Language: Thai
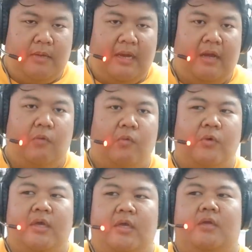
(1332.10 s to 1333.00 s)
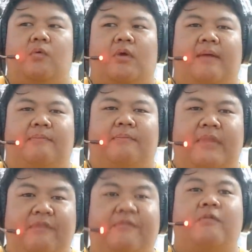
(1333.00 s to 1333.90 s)
กำลังคุยอยู่กับ
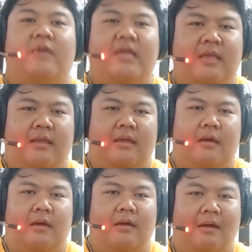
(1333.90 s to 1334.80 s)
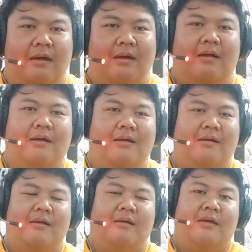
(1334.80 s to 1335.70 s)
นิกฟิลลี่เออ
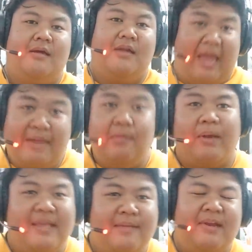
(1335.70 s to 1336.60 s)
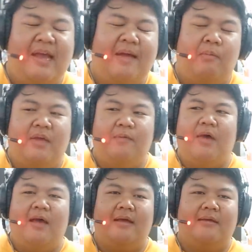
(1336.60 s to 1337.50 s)
คือแค่นี้ผมก็ยิ้มแล้วนะผมคิด
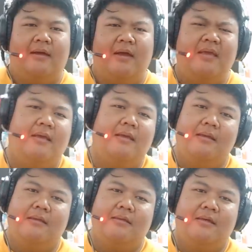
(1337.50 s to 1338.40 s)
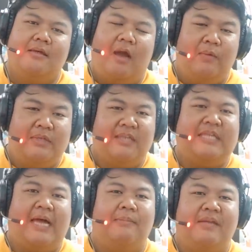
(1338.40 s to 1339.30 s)
ว่าเฮ้ยAvengers
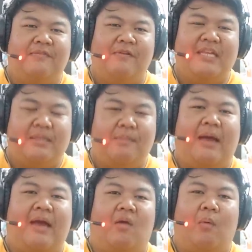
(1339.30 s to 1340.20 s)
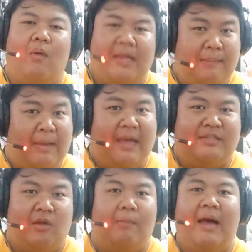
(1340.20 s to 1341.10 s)
สาม นิกฟิลลี่จะไม่มาหรอเพราะว่าแกมา
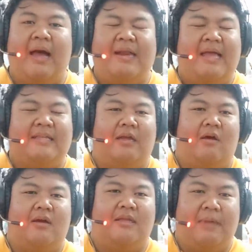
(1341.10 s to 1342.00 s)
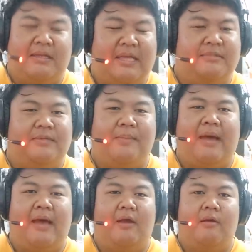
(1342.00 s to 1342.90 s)
สองภาคแรกตลอดภาคสามจะไม่
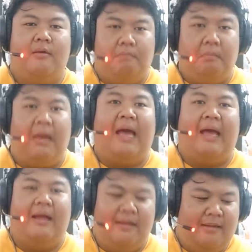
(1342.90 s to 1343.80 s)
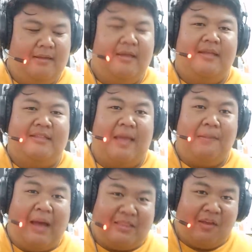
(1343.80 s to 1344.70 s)
มาหรอมาแต่
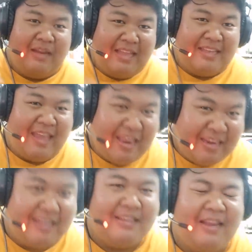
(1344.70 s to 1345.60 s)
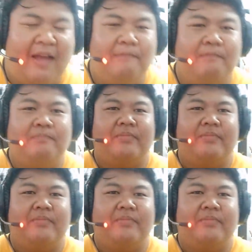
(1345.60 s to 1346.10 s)
มาตอนเอ็นเครดิตนะครับ